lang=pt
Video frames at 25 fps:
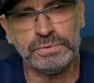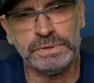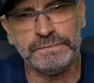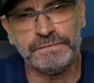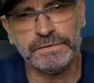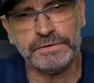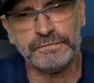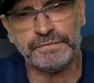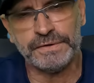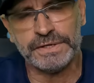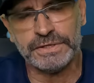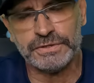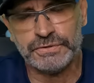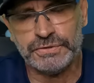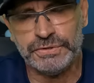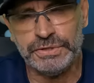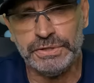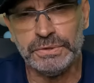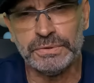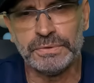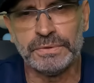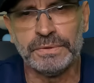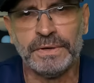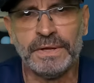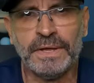do Livro
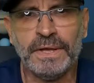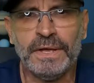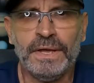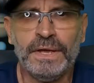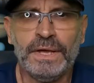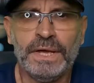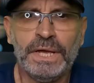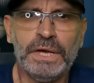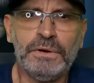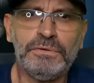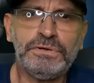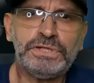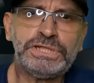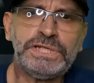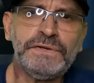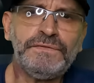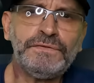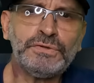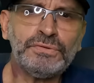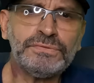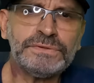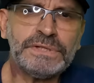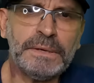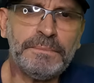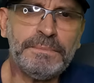Infantil, eu
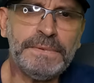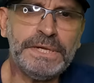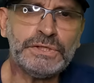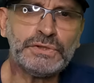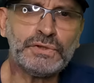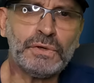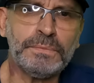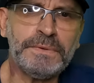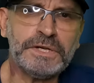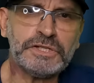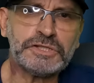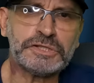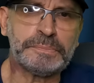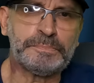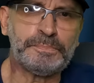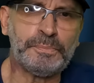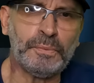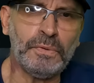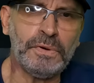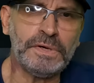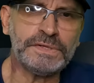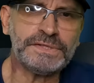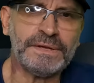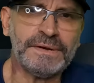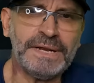estive juntamente com minha
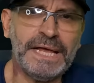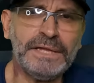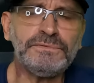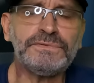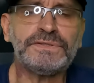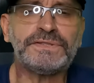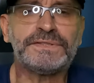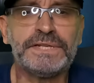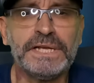esposa lá no